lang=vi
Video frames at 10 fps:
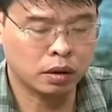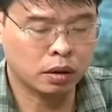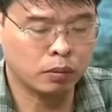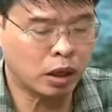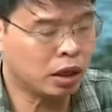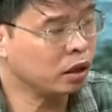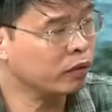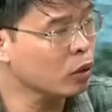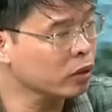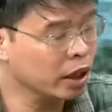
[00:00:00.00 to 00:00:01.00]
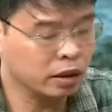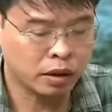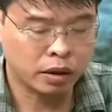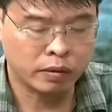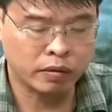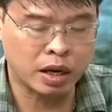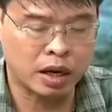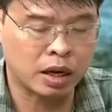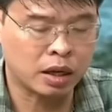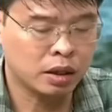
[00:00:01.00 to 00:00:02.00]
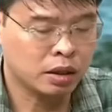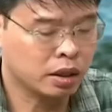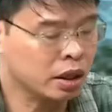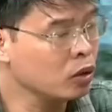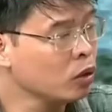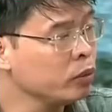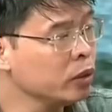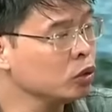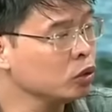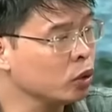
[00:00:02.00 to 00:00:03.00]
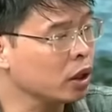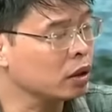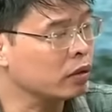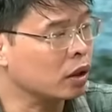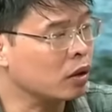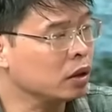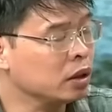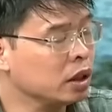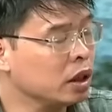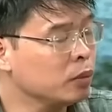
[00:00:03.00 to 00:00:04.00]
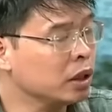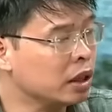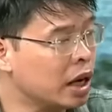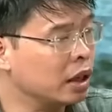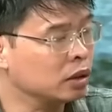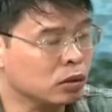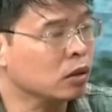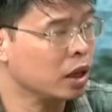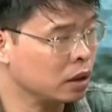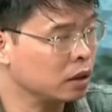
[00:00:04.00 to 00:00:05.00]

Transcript: mặt đất phồng lên và cây cối bị rung chuyển và có những cái âm thanh lạ trong lòng đất.